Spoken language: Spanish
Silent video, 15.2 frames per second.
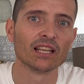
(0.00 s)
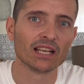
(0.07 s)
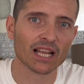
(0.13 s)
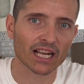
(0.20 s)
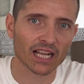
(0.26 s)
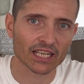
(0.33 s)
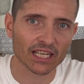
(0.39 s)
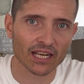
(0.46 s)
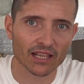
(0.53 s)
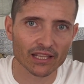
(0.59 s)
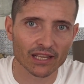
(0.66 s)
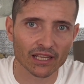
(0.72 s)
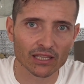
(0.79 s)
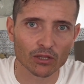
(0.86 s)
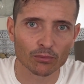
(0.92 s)
la carrera
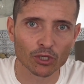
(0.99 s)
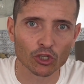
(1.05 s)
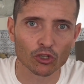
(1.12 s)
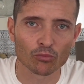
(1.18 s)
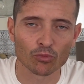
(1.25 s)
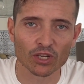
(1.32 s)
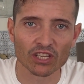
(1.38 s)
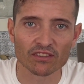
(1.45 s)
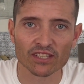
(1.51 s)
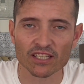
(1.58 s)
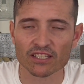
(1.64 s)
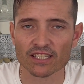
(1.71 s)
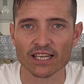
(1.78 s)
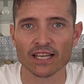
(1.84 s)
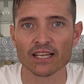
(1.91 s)
del domingo es muy
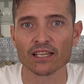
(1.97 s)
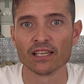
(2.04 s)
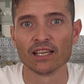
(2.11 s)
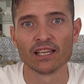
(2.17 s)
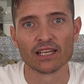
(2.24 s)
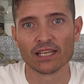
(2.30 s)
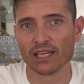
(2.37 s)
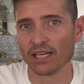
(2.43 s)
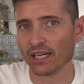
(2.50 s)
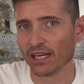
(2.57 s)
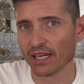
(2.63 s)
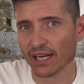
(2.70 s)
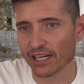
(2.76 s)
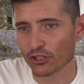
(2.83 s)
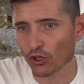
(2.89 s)
intensa,
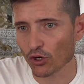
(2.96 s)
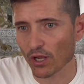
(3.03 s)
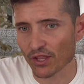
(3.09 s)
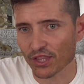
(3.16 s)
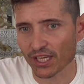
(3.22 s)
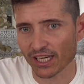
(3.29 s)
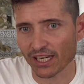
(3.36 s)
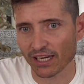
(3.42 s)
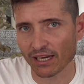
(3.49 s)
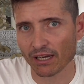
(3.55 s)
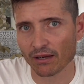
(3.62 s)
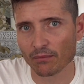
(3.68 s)
y eso hace que